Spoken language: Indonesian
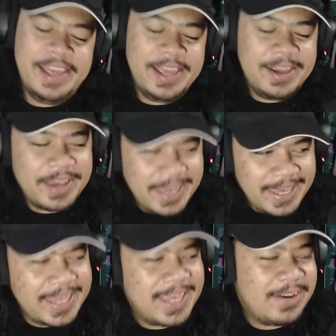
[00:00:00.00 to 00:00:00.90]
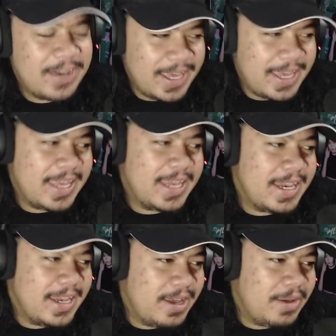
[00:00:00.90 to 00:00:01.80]
Oke, okay, oke, okay. ini
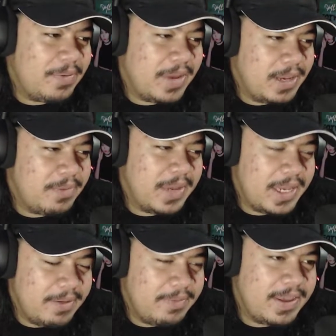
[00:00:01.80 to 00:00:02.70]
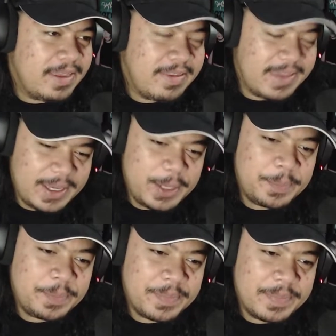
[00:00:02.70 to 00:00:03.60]
dia Veni Vidi Vici.
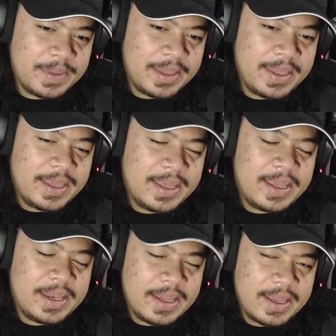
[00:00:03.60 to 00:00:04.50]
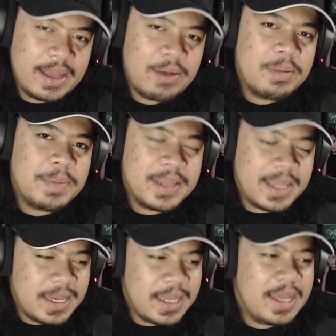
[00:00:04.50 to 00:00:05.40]
Kalau seperti ini
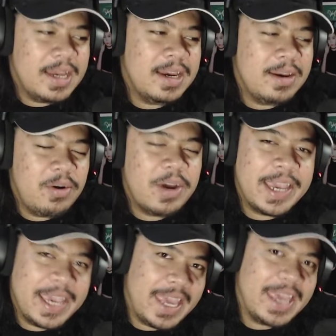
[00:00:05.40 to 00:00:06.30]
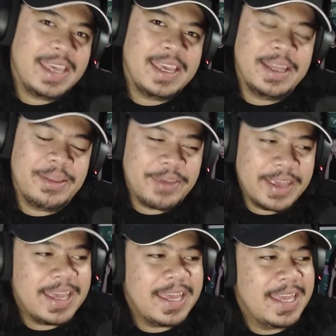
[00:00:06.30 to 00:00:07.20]
kan oke okay, gitu
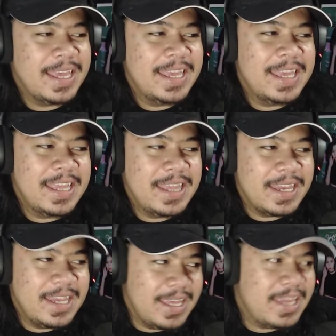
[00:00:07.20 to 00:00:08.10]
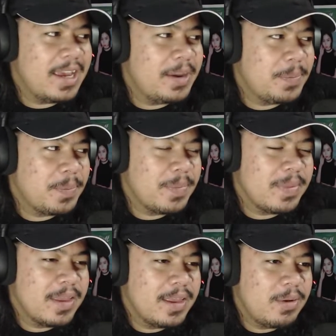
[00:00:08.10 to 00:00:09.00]
ya. Jadi ya
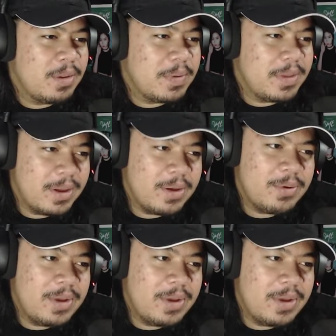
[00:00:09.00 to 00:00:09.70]
seperti yang udah gue